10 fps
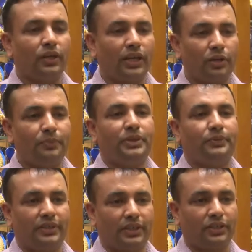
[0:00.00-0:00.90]
ঈদ উপলক্ষে
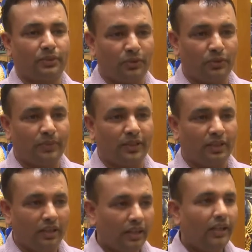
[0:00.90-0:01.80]
আরও বেশি বেশি কাস্টমার
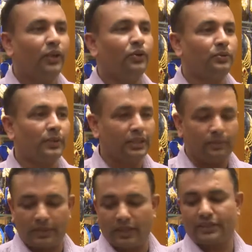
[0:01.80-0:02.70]
উঠবে এই
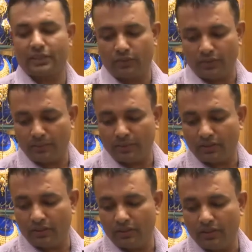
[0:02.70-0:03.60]
অনুপাতে আমরা আশা
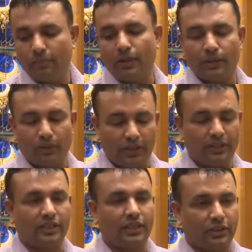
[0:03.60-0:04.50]
করি এবং
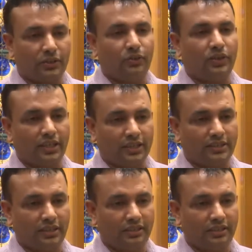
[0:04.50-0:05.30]
ভালো ভালো ডিজাইন কালেকশন করে